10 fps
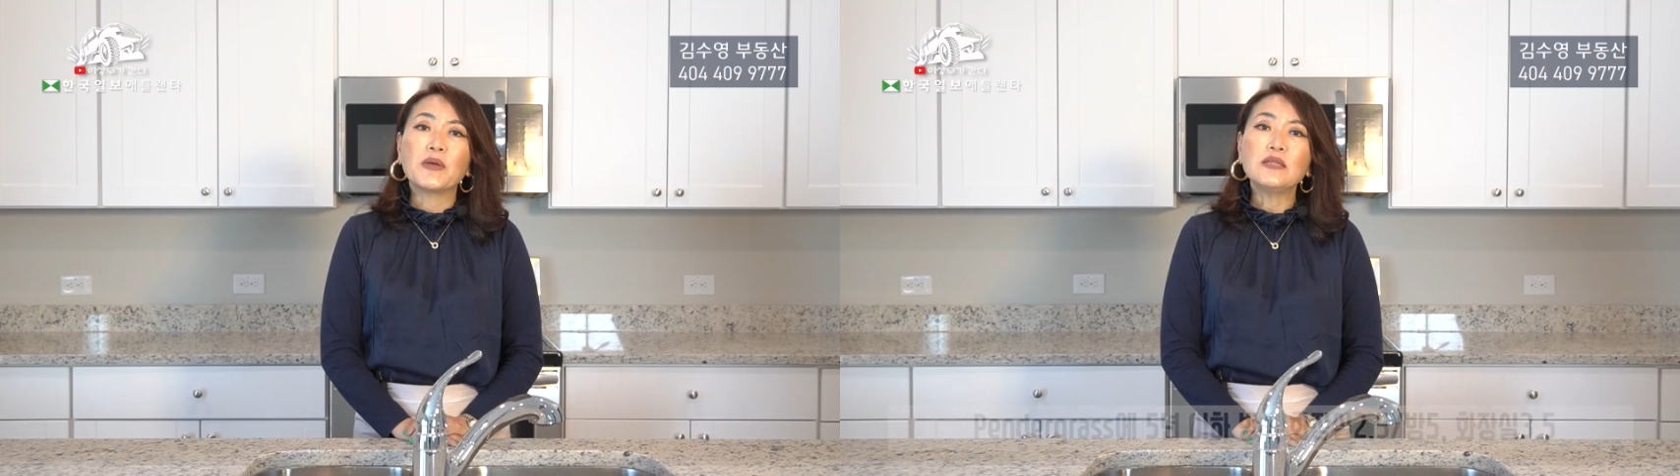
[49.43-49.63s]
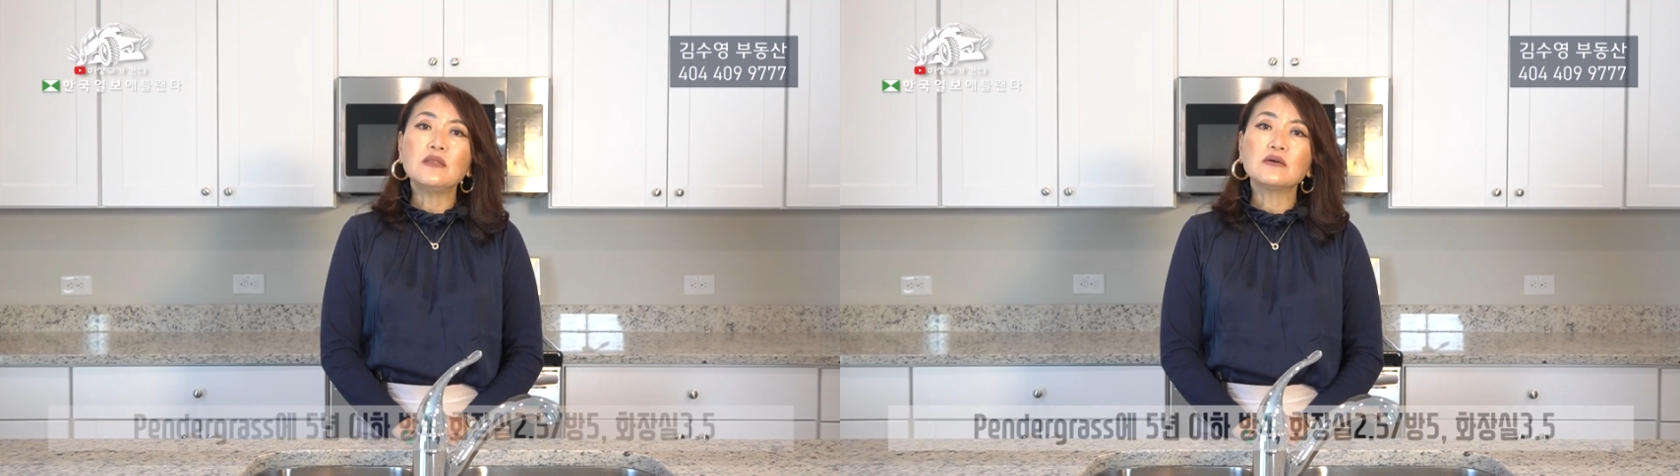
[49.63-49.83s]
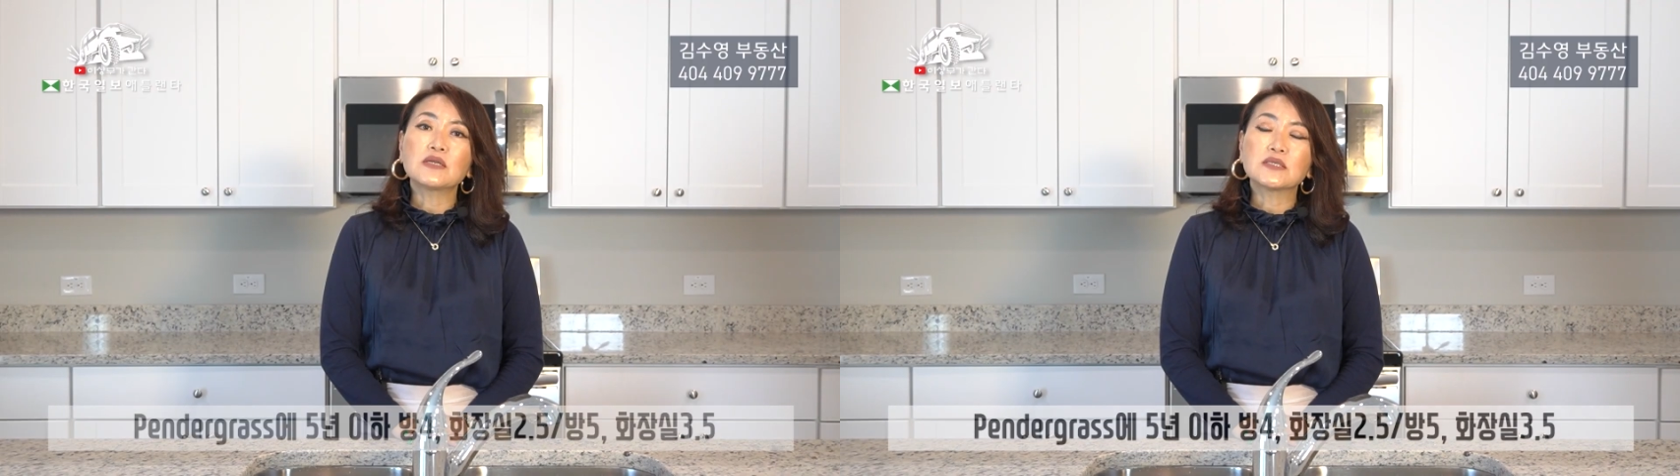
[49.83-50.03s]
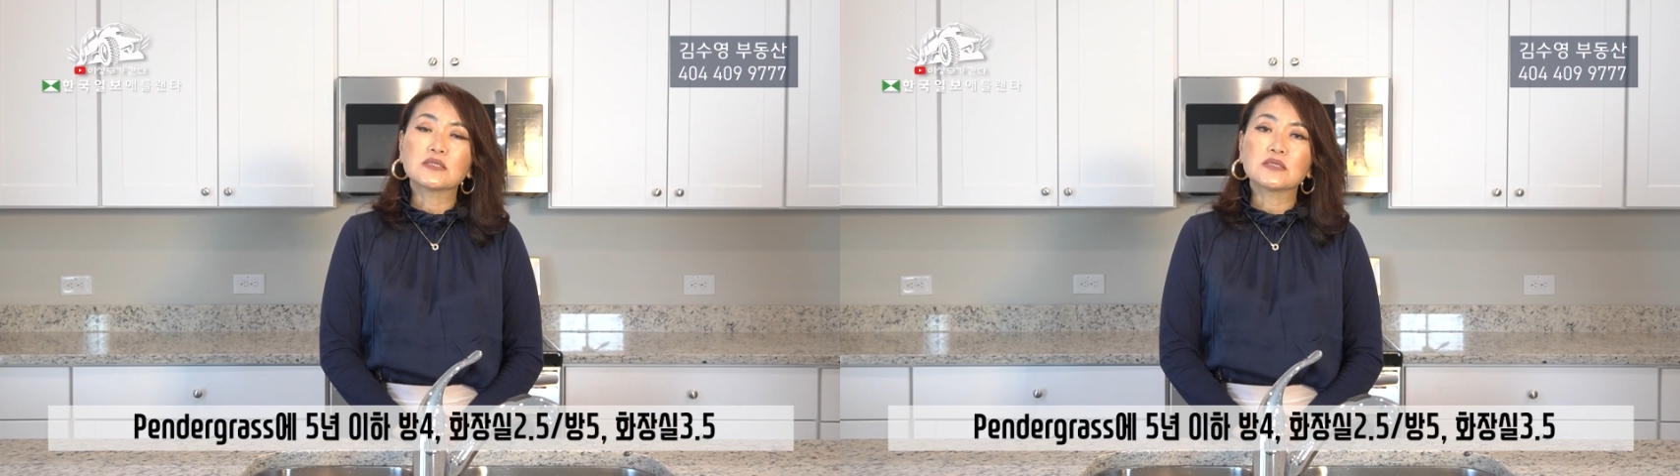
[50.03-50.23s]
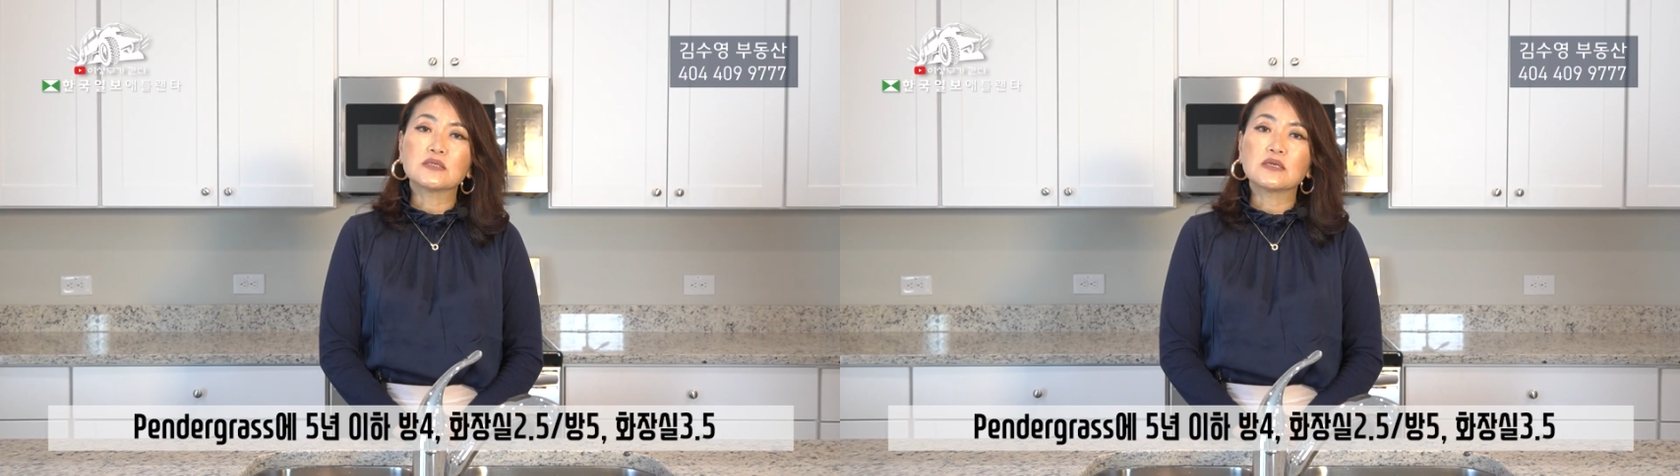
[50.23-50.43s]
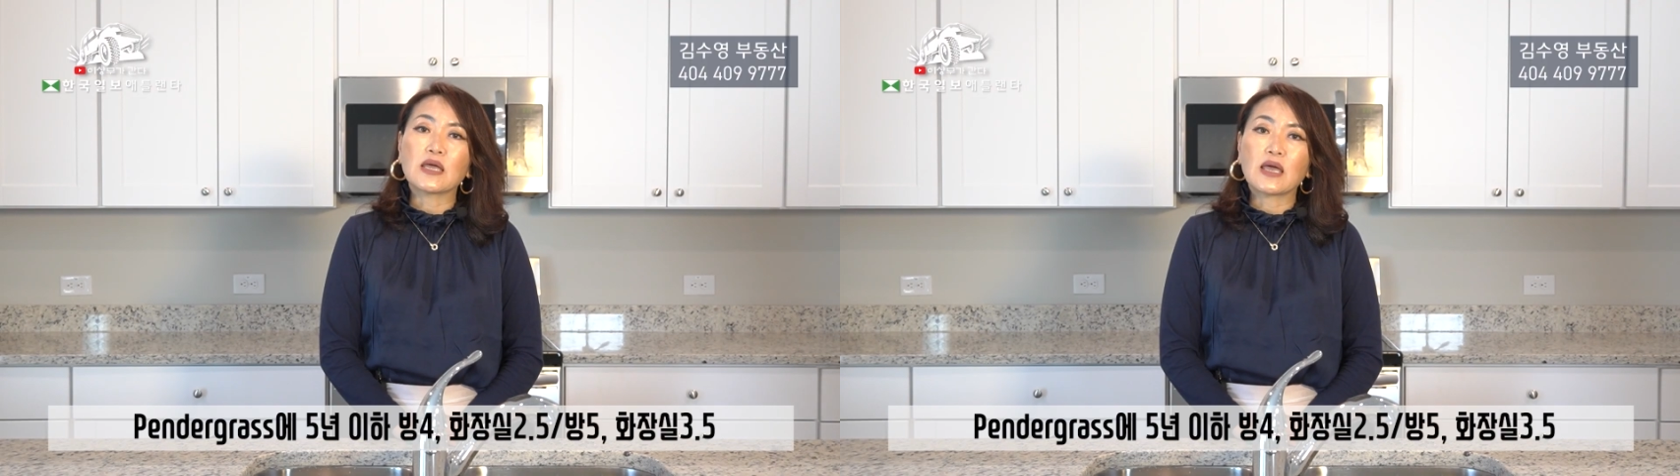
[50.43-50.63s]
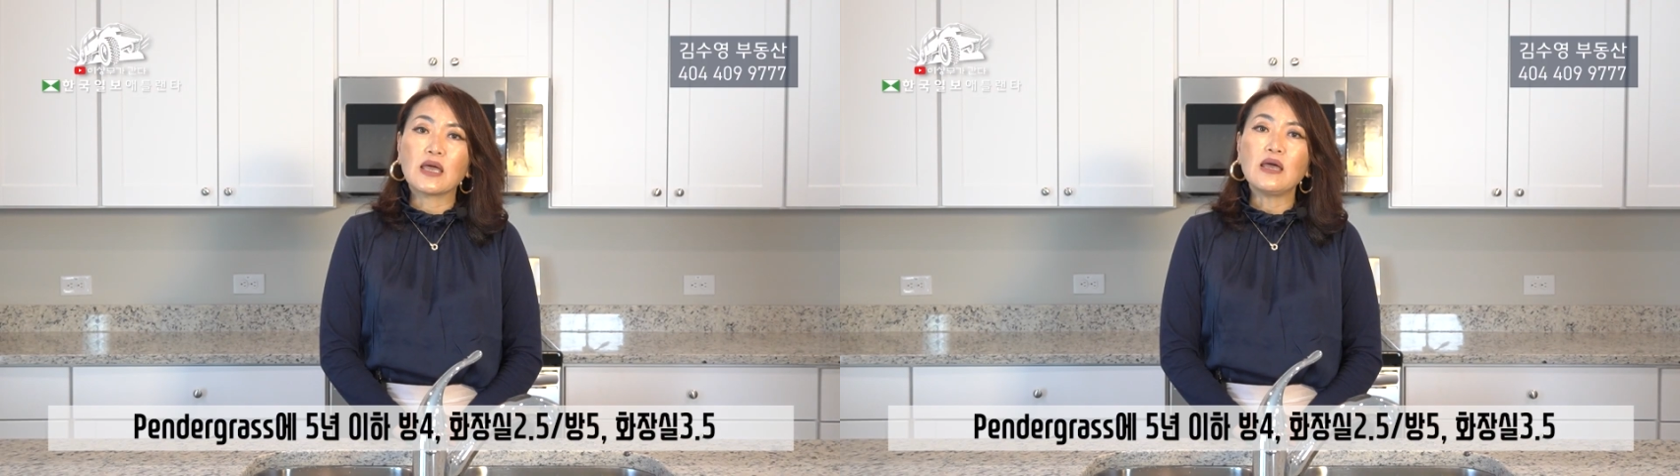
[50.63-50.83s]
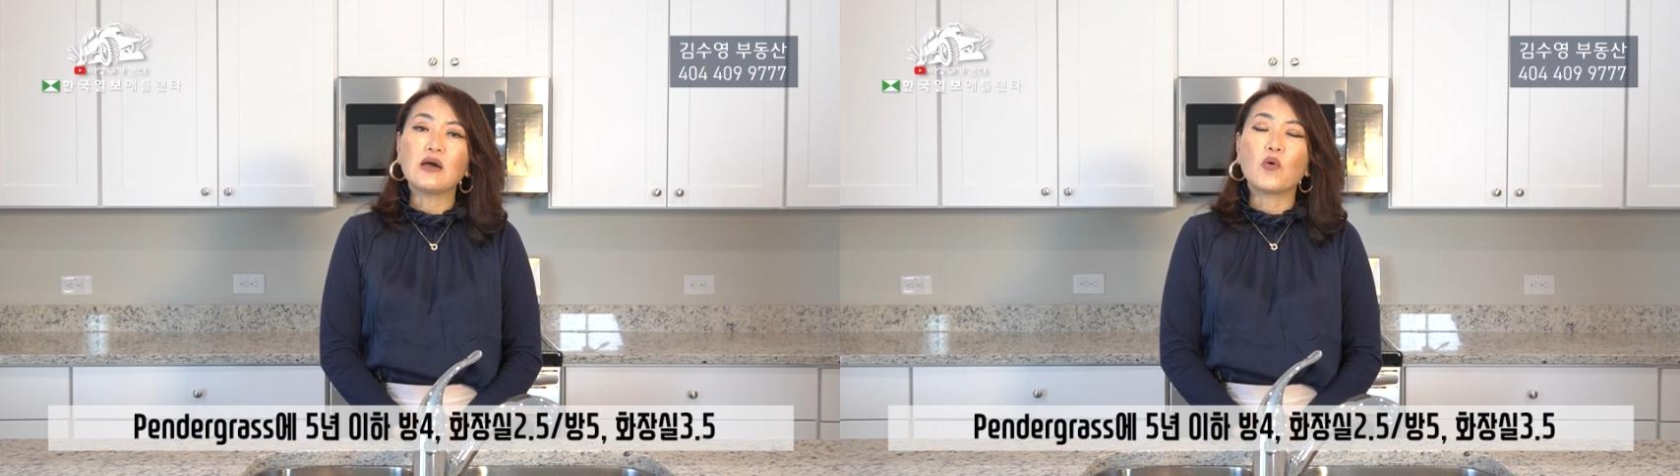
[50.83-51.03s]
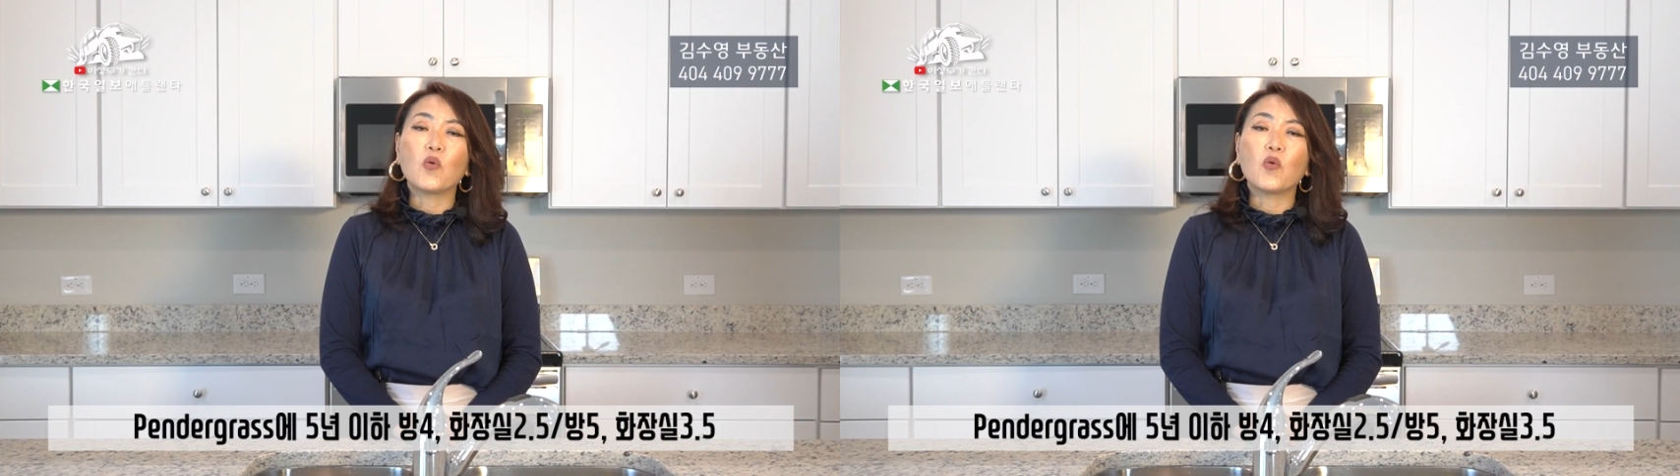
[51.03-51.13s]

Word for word: 펜더그래스에